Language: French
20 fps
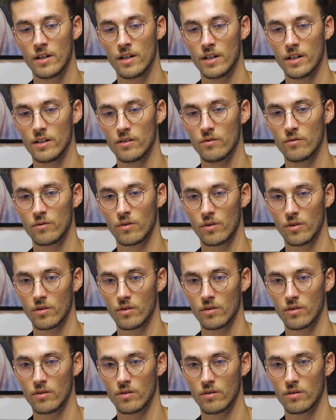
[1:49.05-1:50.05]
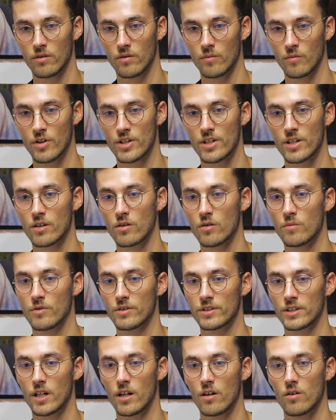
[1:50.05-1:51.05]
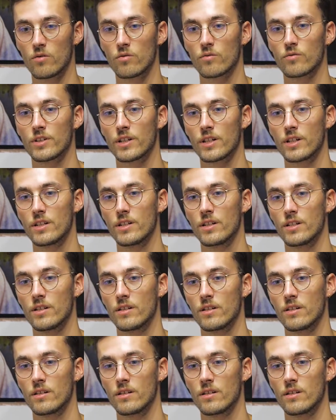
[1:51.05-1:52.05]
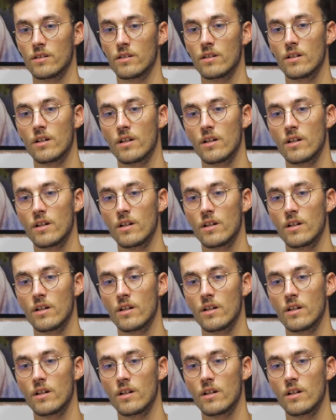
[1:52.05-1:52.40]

Et donc moi j'ai commencé à rencontrer des,